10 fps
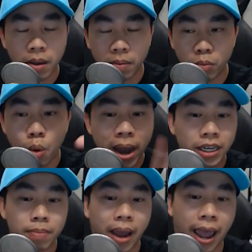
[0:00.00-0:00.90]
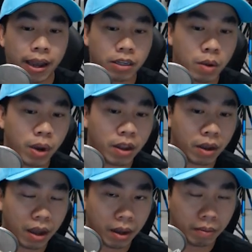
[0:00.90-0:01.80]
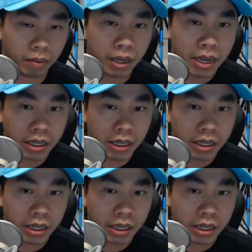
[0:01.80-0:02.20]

buôn bán trên mạng xong rồi um,